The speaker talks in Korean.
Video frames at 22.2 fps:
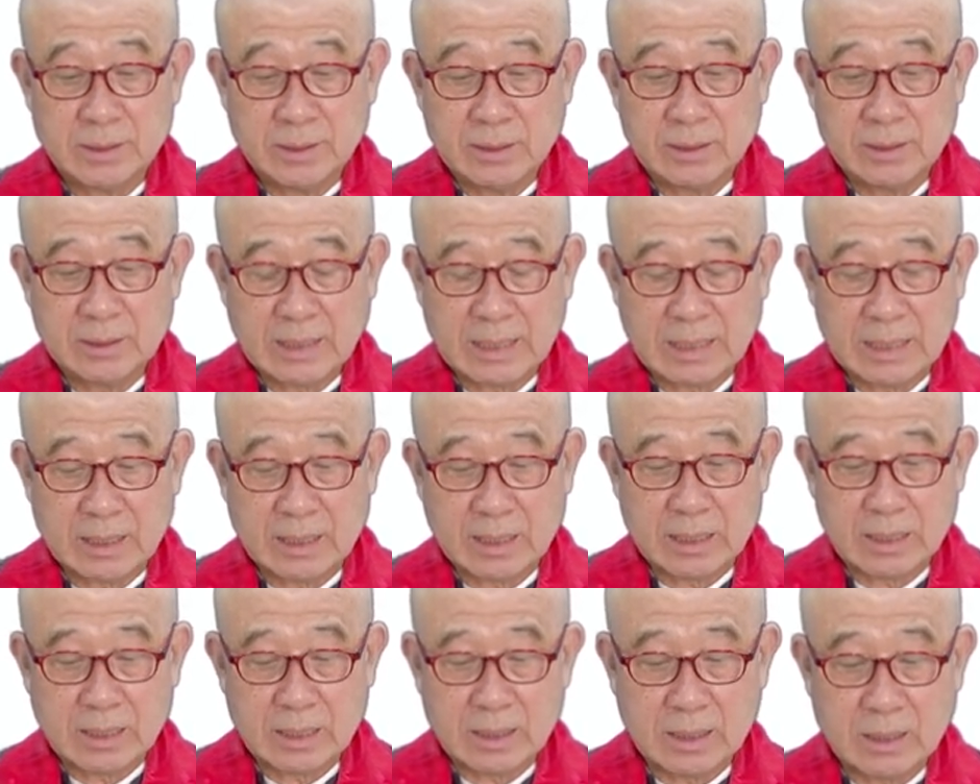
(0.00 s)
다
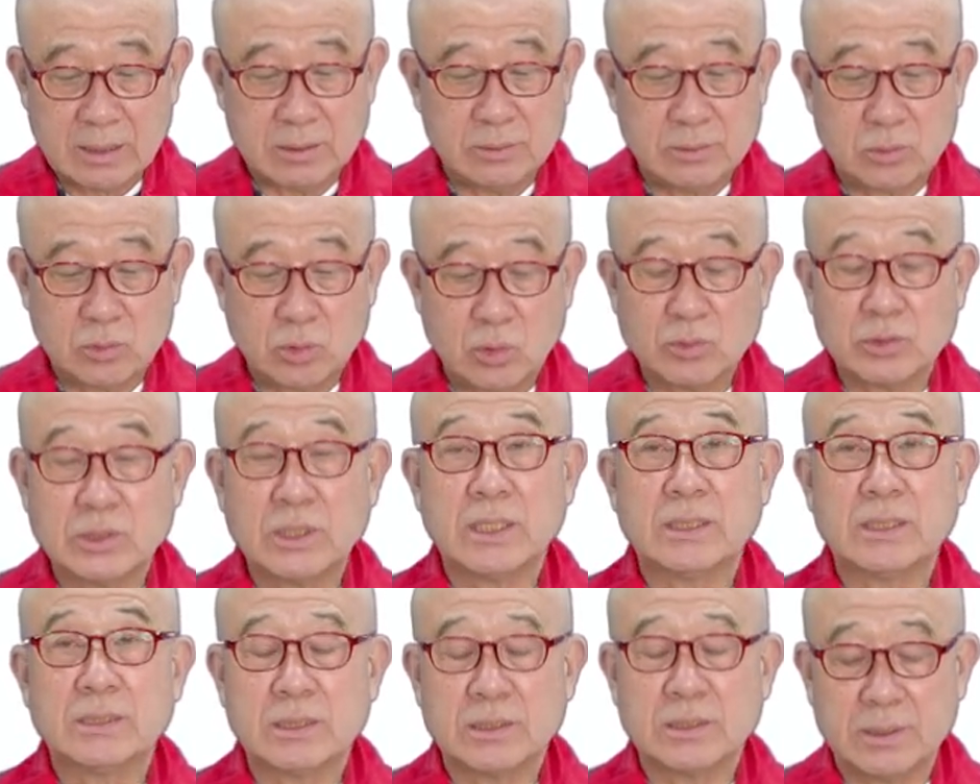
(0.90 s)
그걸
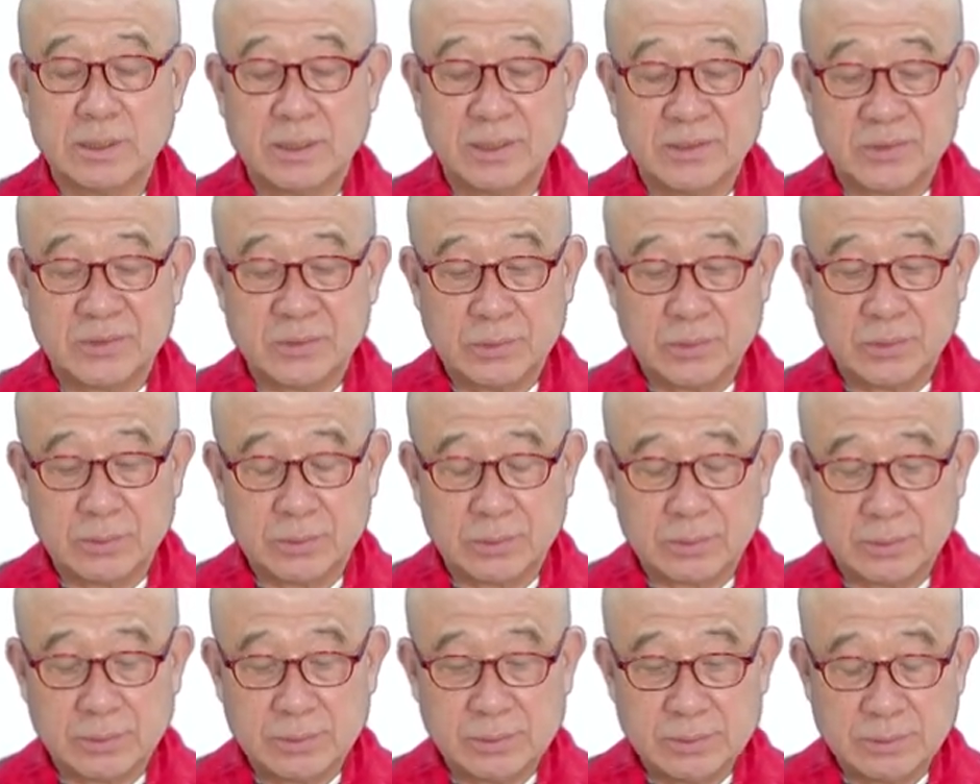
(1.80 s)
통찰하신 거예요.
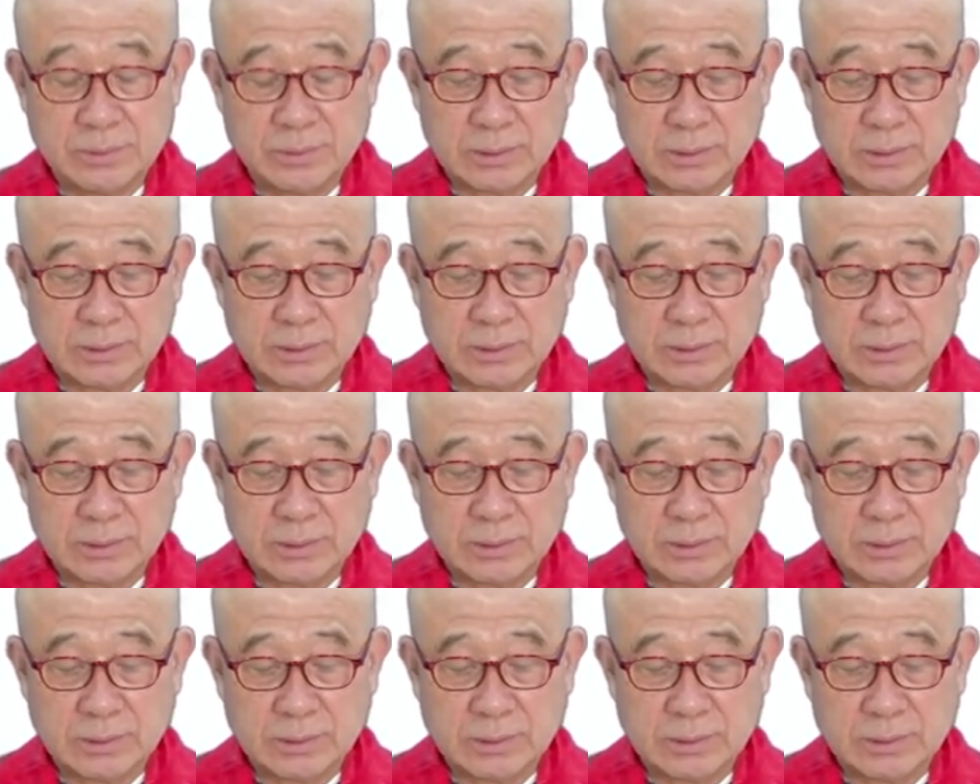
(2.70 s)
어?